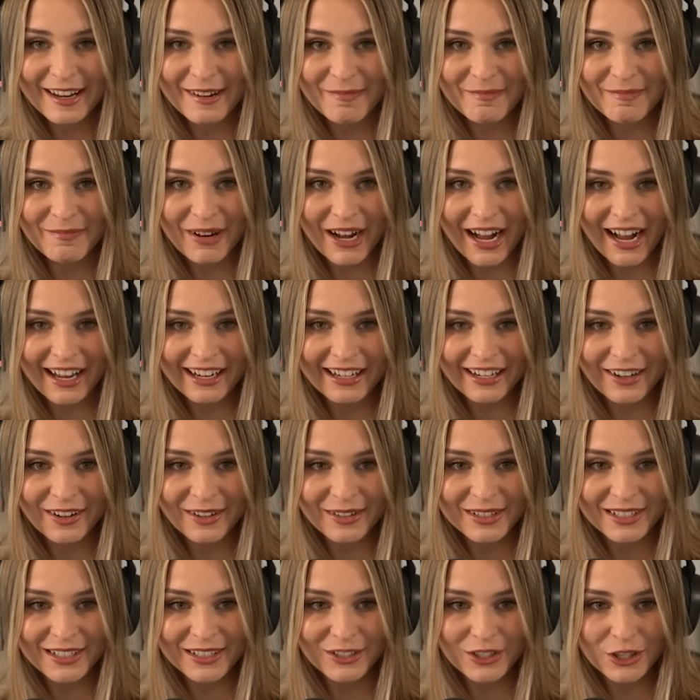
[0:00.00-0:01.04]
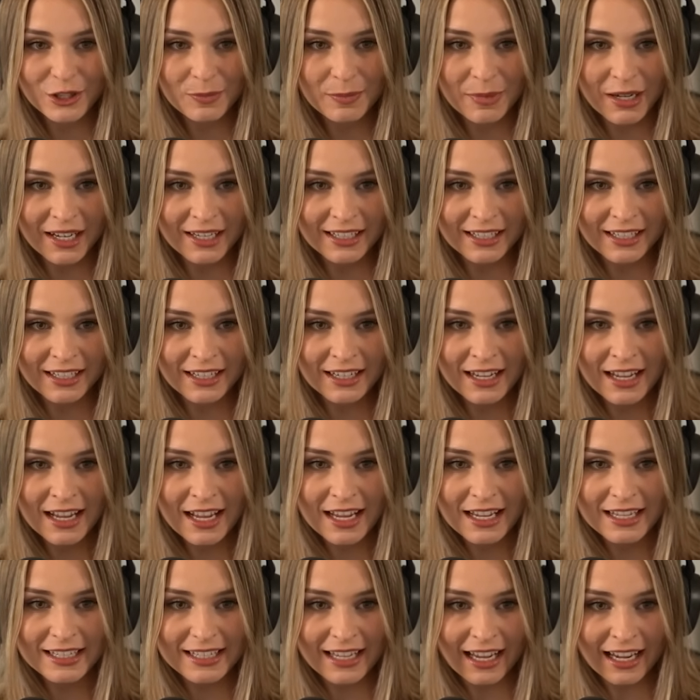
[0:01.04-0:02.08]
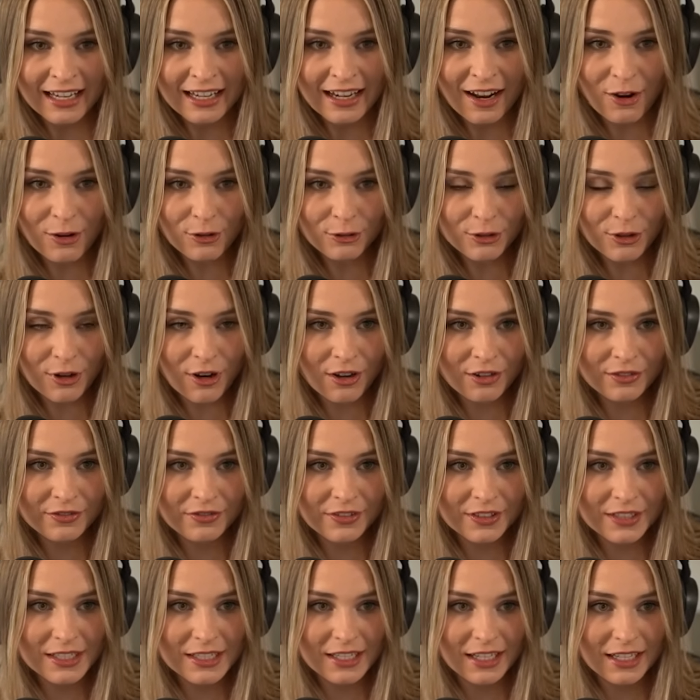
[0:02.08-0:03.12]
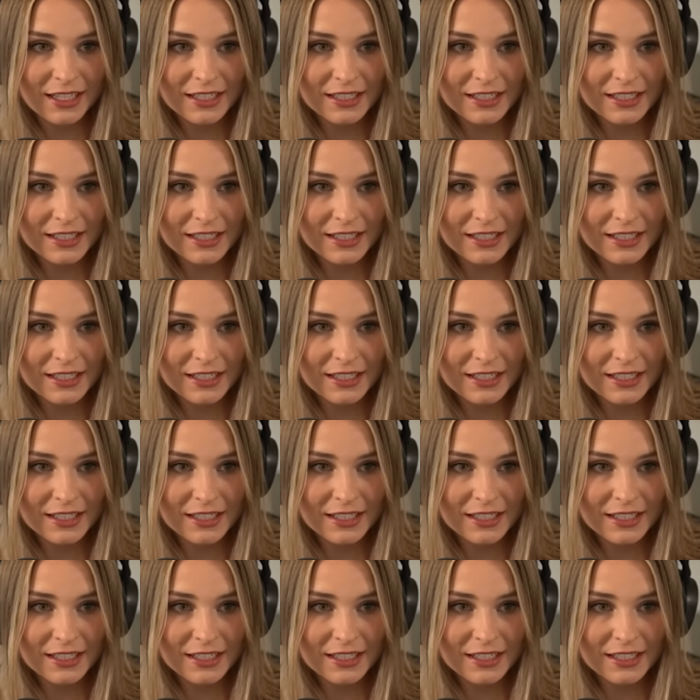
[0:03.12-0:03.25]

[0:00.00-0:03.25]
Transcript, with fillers: im Badehaus entspannen. Sein Outdoor-Outfit ist ja